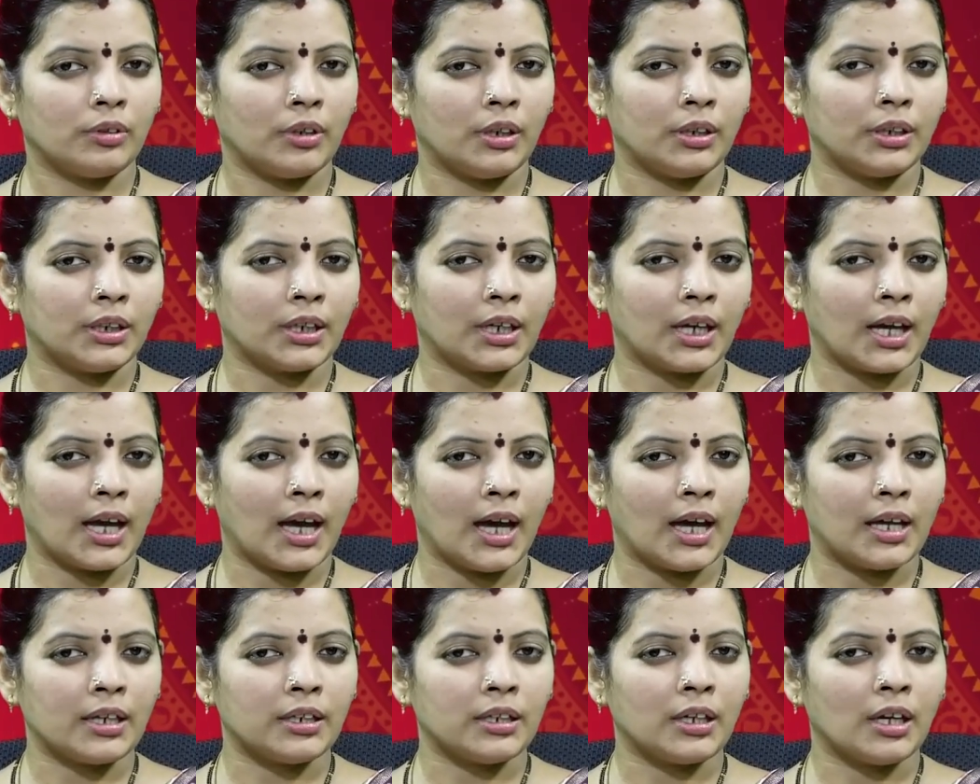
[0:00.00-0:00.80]
అంటే
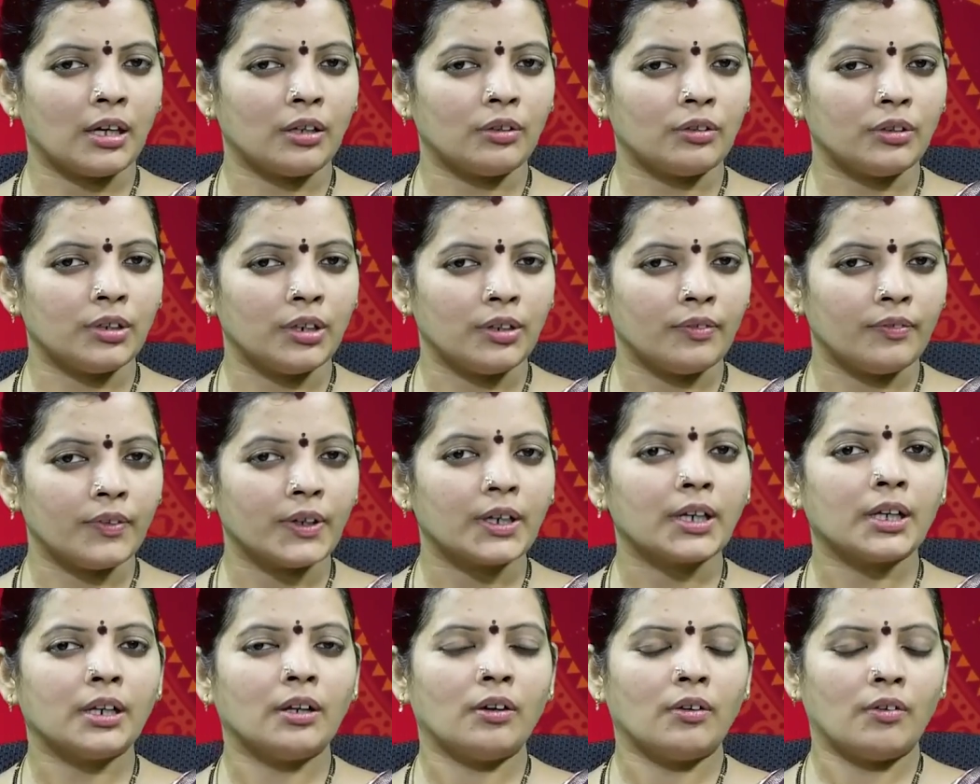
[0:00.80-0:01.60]
కార్యాలు
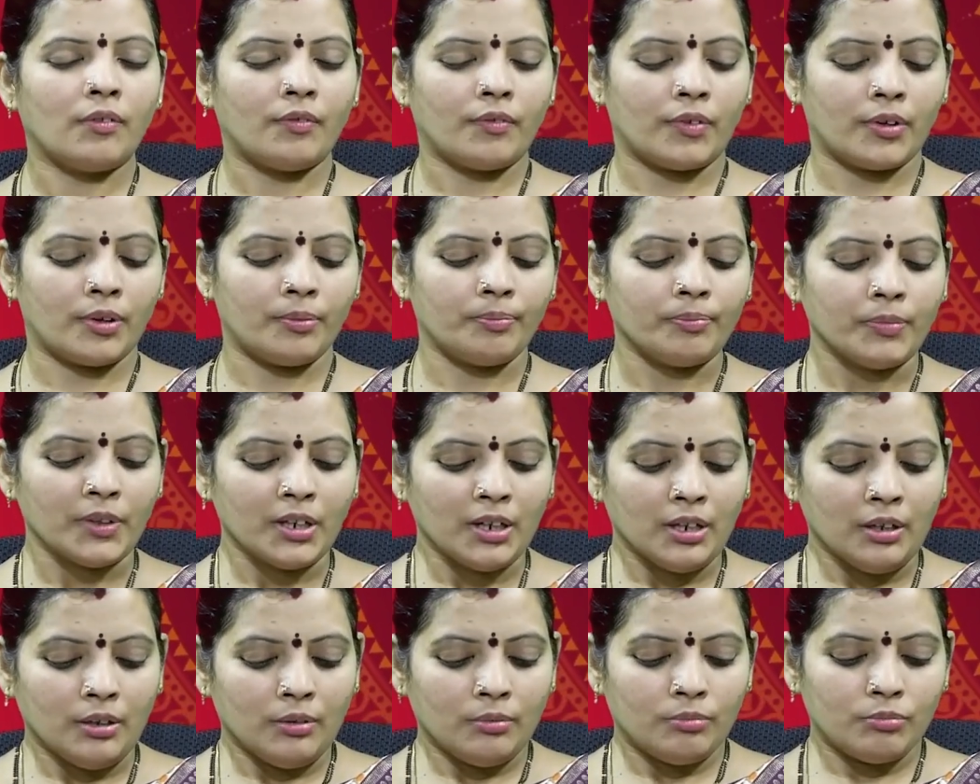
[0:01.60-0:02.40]
నిర్విఘ్నం అవ్వడం
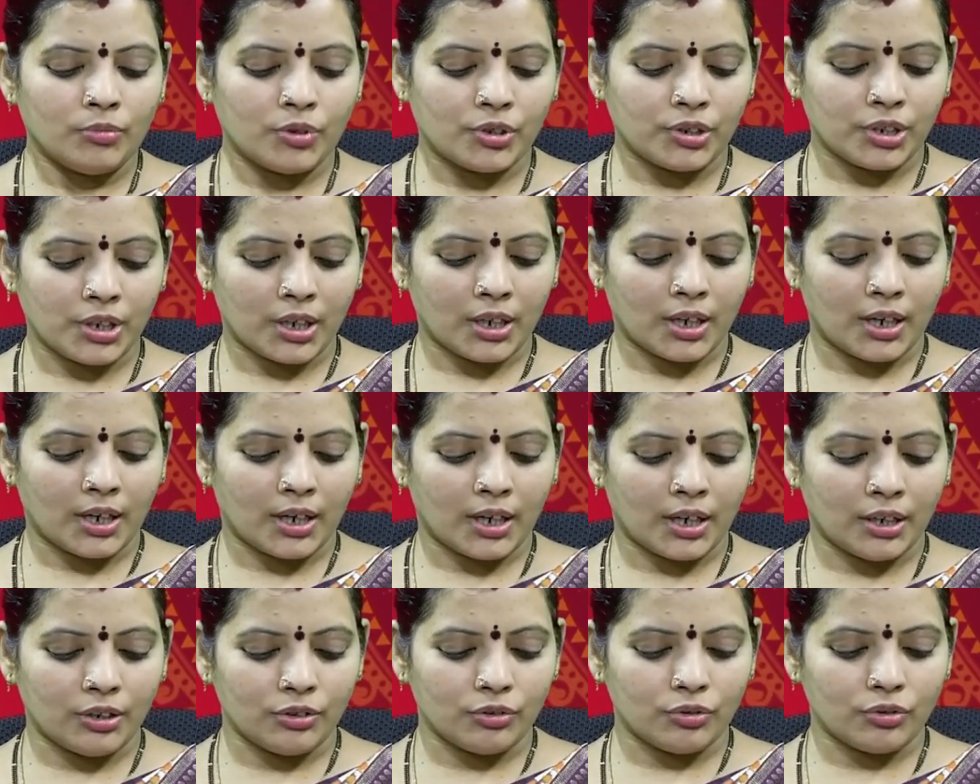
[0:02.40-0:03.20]
ముఖ్యంగా
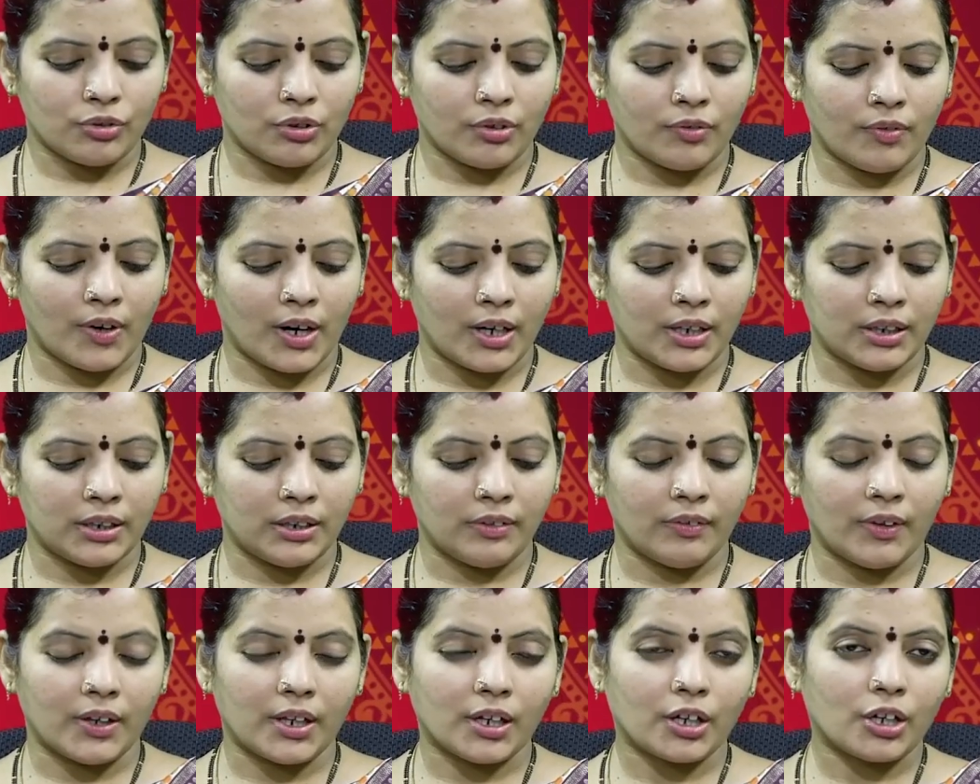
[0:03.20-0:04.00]
కానీ చూసుకుని వాడి
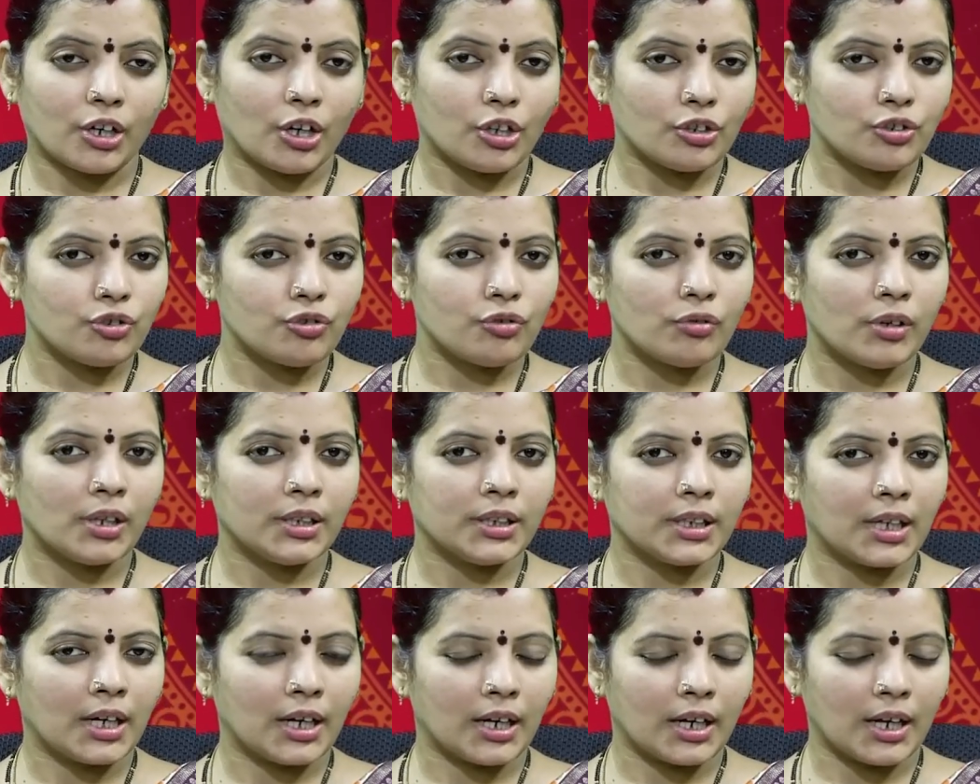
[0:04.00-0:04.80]
ద్వారా ఖర్చులు
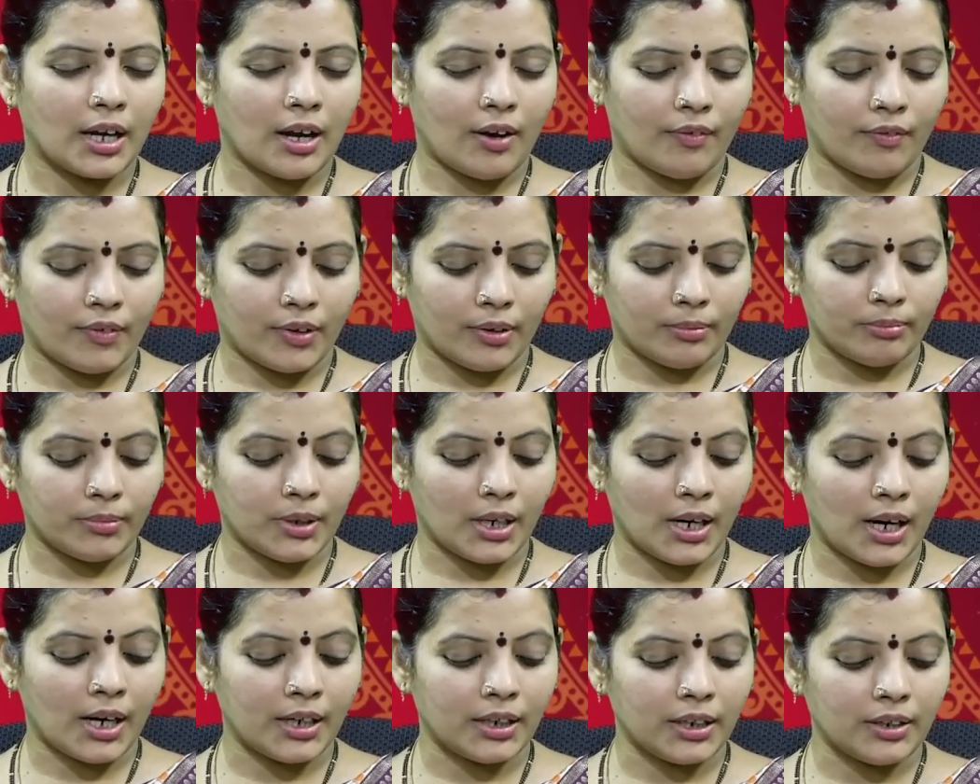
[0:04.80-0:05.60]
అధికంగా అవ్వడం
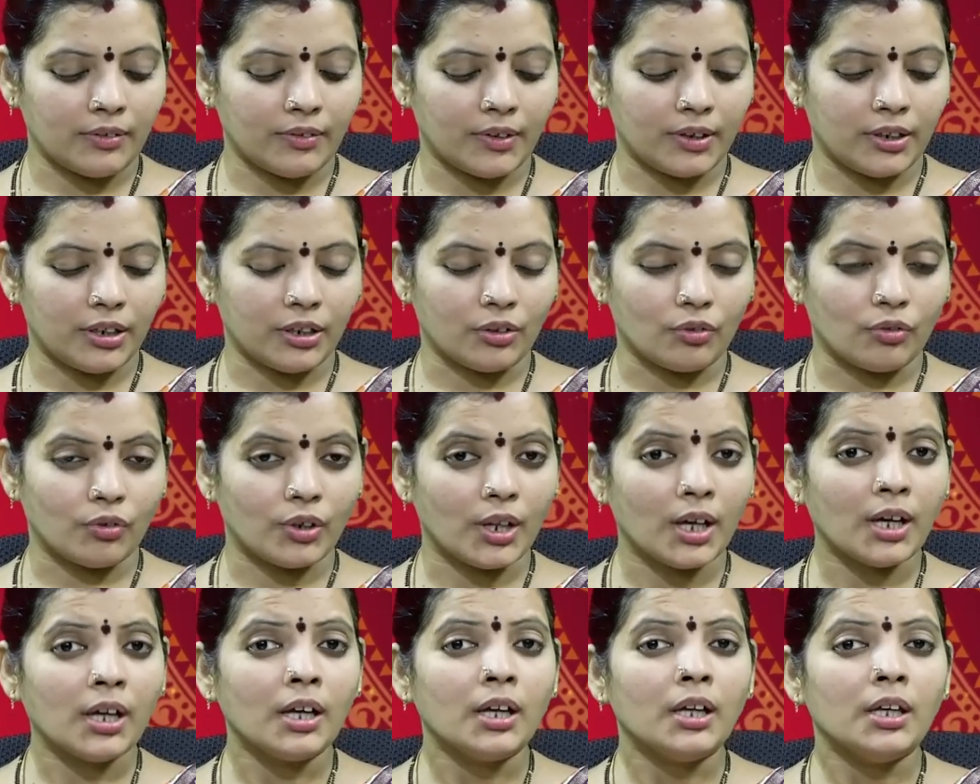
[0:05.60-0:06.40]
ఇలాంటివన్నీ
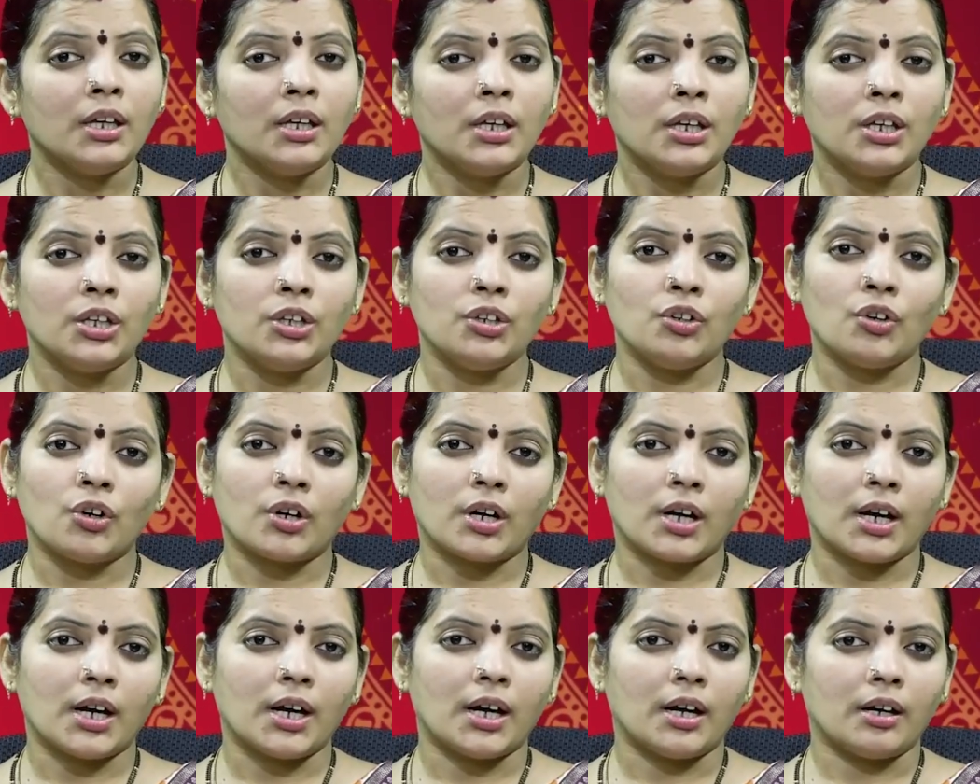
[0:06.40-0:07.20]
కూడా ఈ
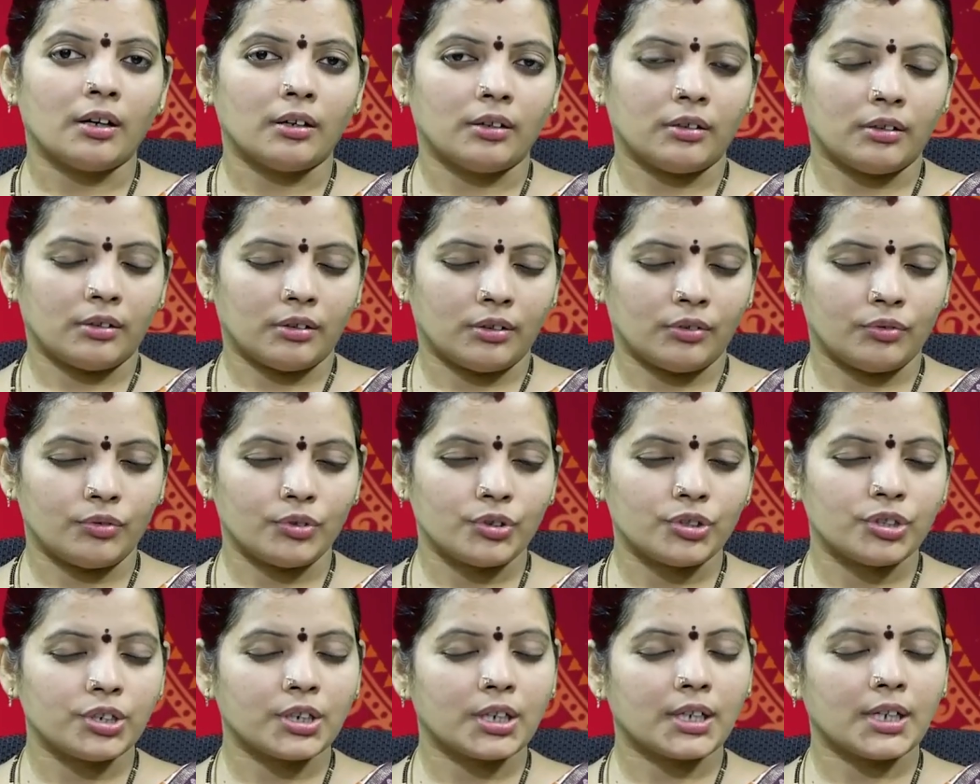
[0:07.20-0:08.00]
యొక్క
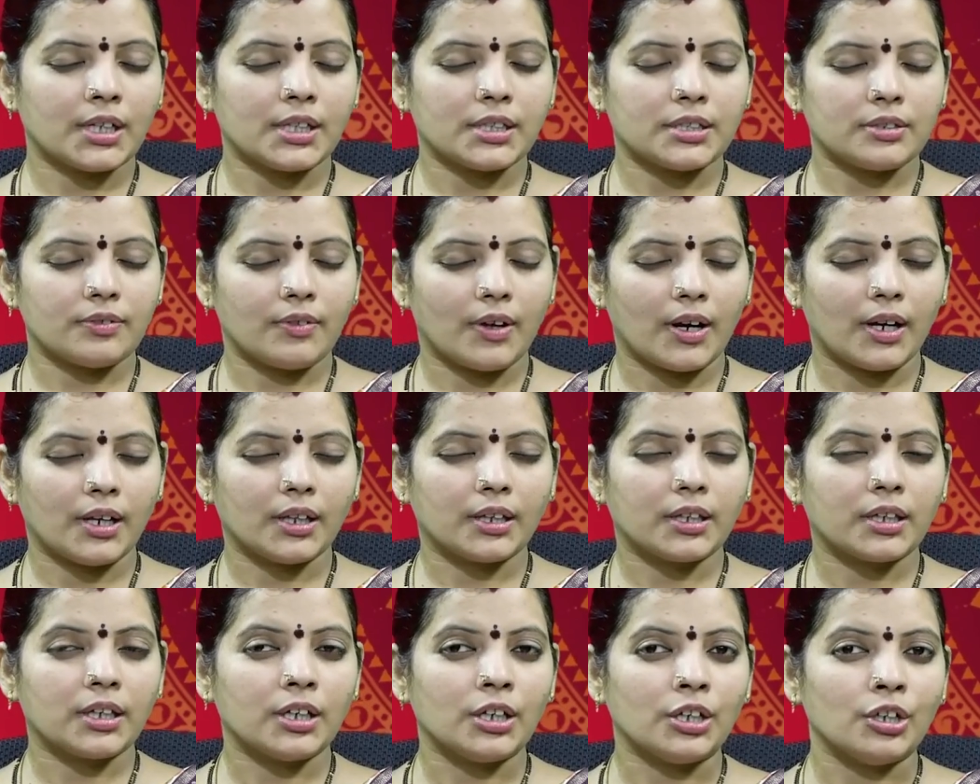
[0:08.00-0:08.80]
వృచ్చిక రాశి
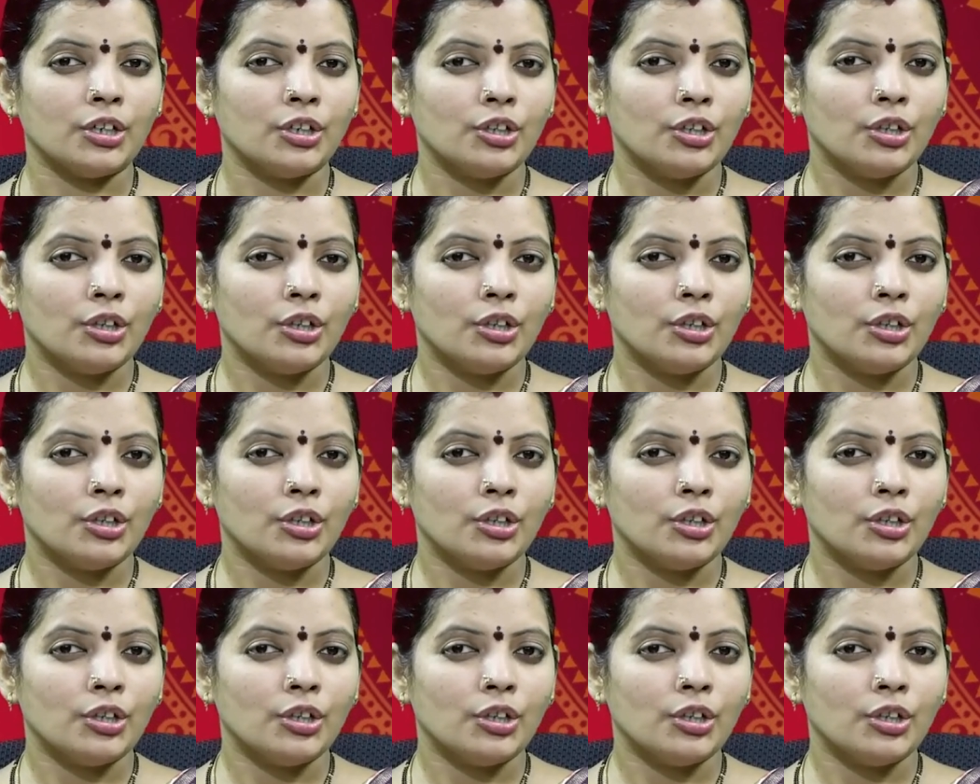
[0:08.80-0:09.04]
వాళ్ళకి